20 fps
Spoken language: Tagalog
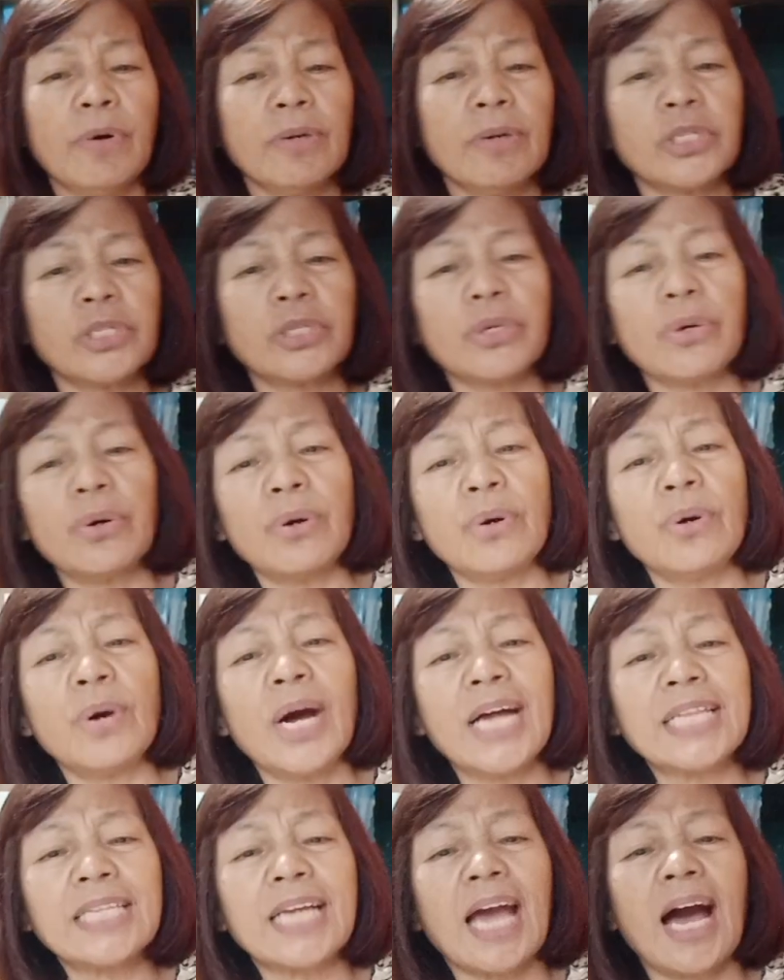
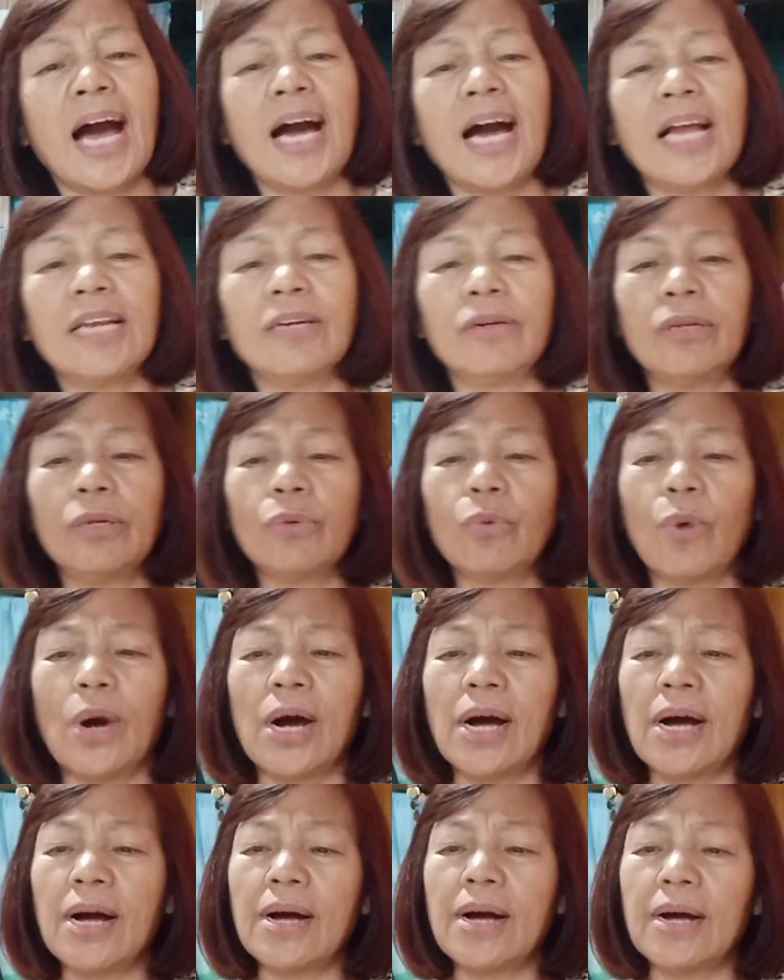puso at
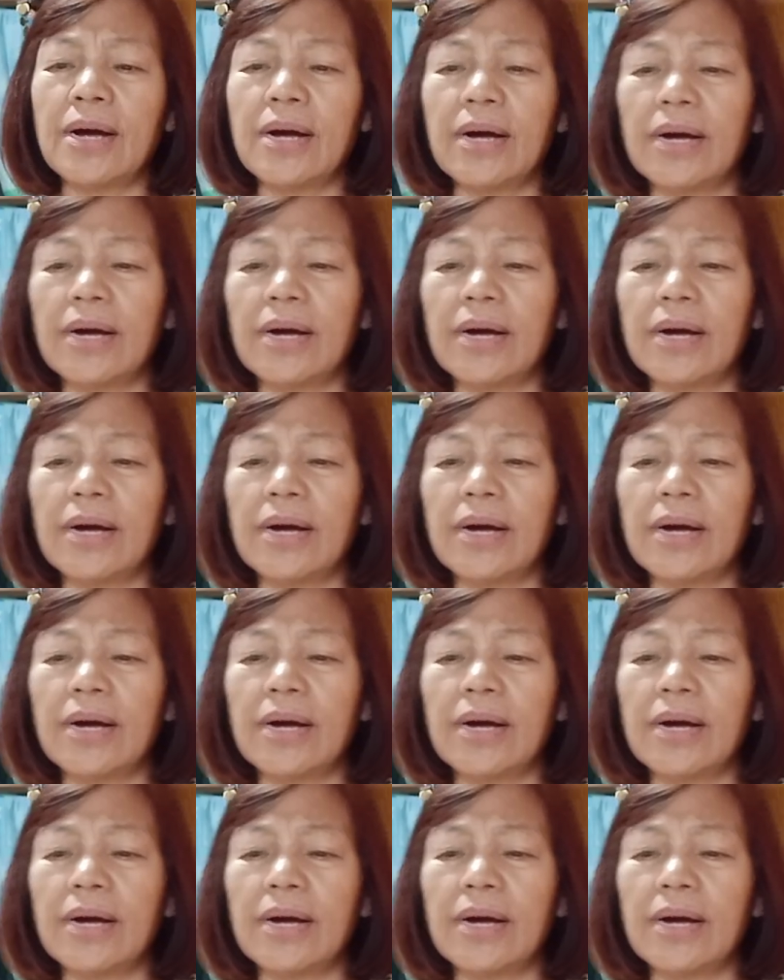kaluluwa.